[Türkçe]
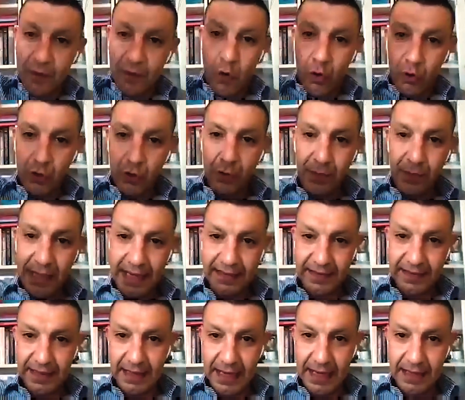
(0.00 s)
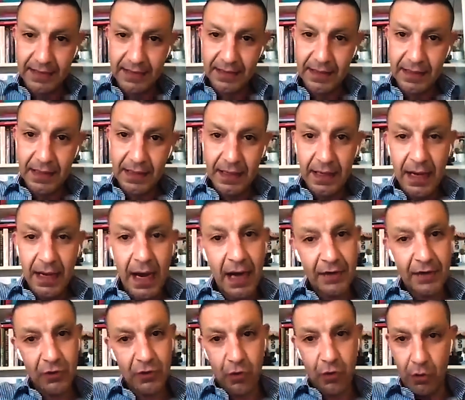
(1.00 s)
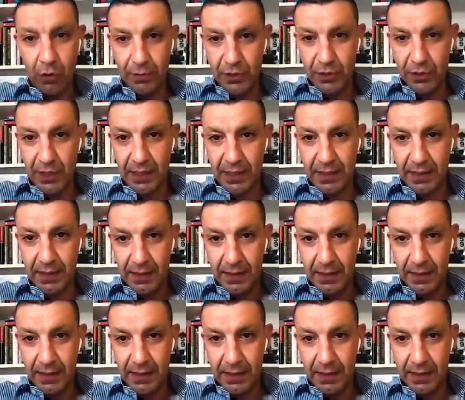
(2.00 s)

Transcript: o olumlu etkiler artık olmayacak.